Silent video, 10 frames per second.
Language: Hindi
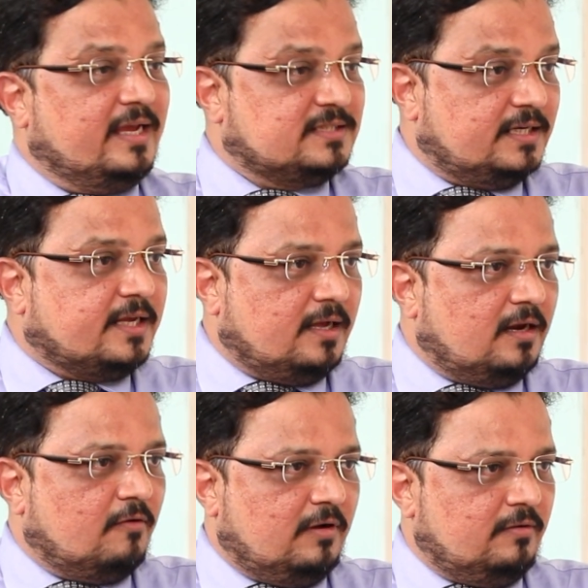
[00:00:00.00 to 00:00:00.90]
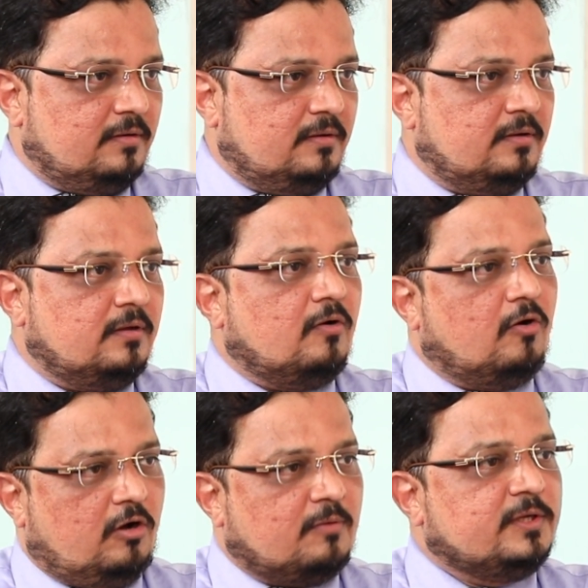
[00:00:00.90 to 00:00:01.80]
एग्जिट के अलावा
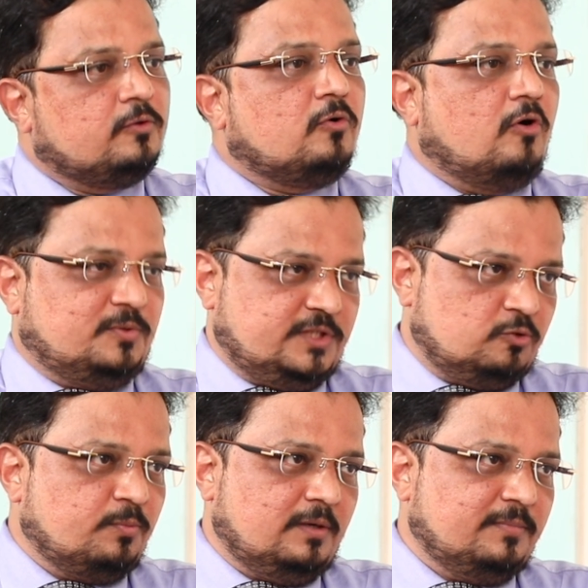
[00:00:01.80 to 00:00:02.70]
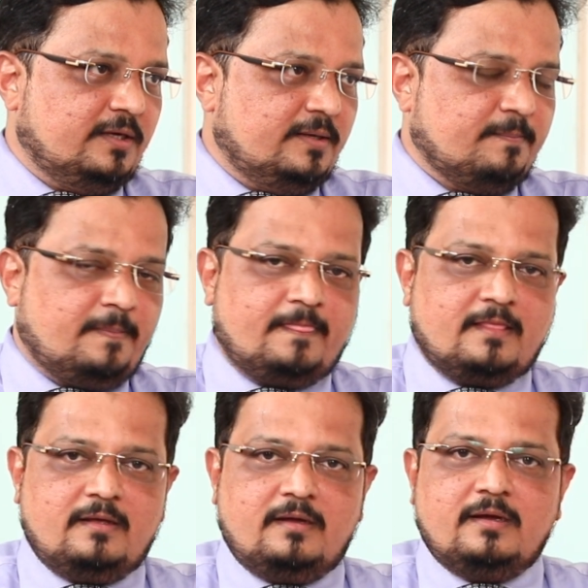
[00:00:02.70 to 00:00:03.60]
और भी दो ऑप्शंस उपलब्ध
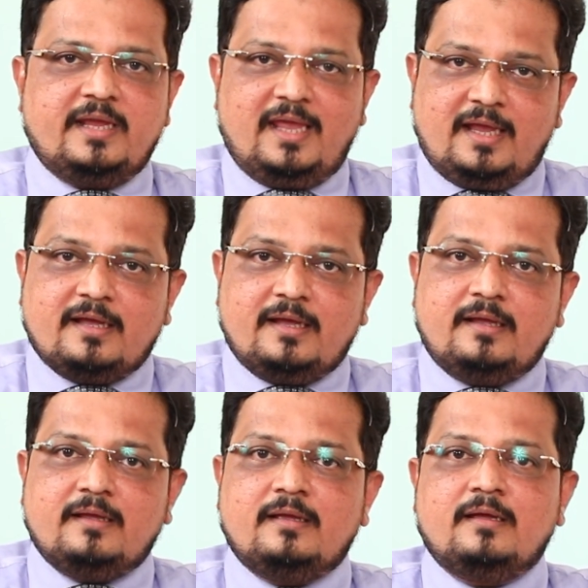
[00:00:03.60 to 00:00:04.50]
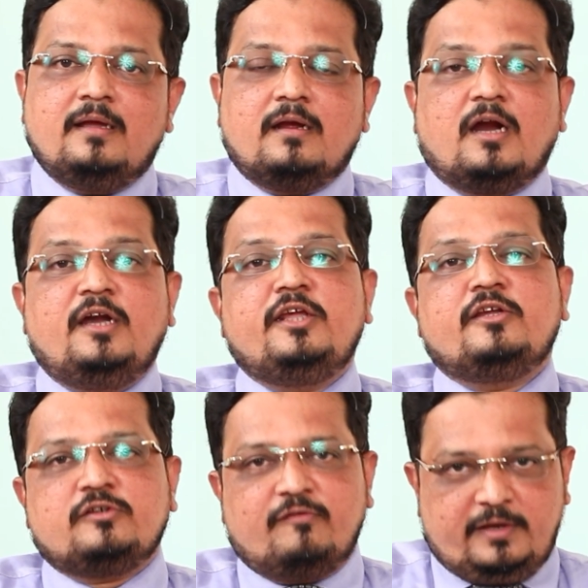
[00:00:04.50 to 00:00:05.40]
है एक है
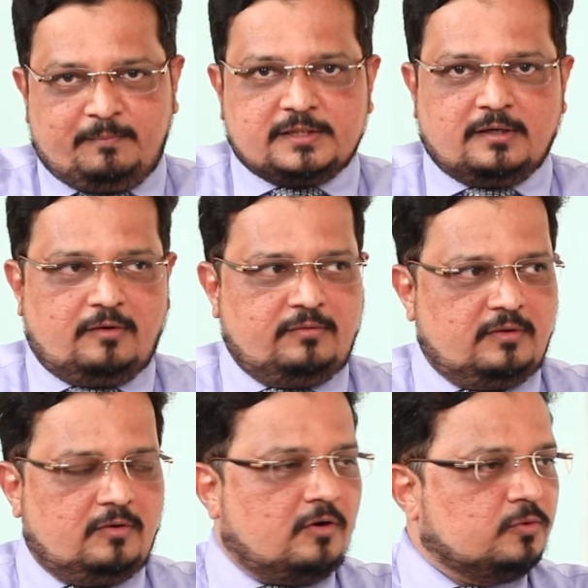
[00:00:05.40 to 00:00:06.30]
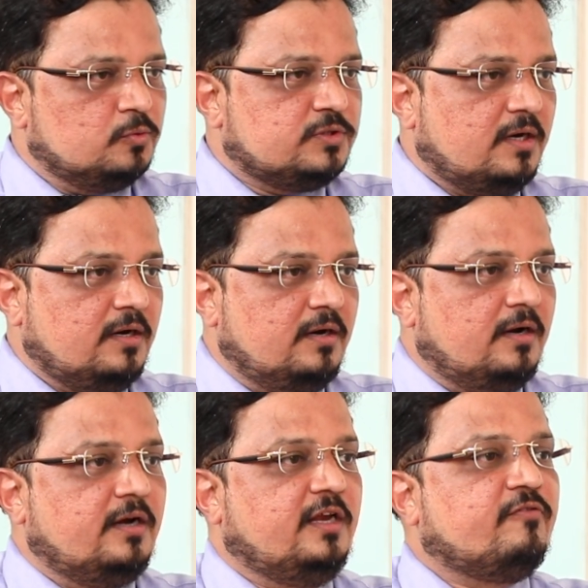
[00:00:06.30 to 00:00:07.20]
कंटिन्यूशन ऑफ एन अकाउंट और दूसरा
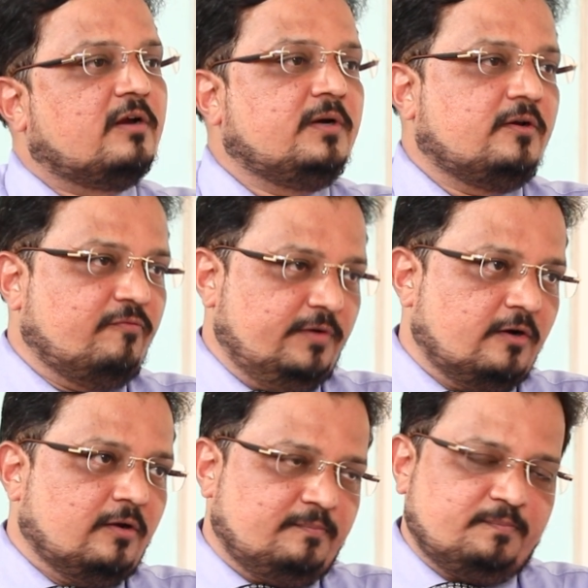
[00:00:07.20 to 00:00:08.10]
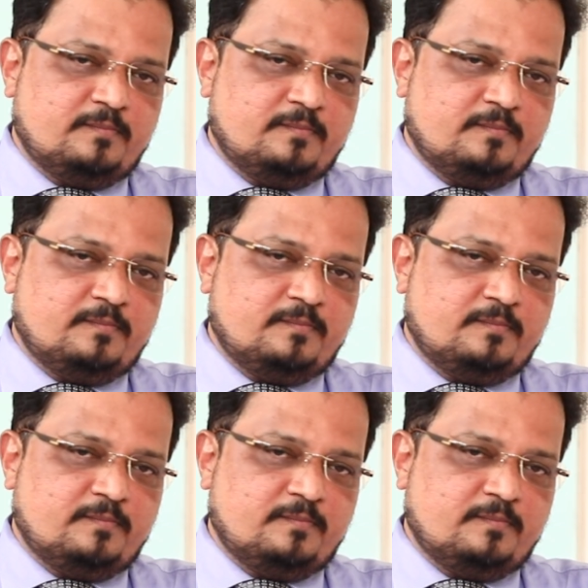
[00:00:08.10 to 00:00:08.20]
डिफरमेंट ऑफ विड्रॉल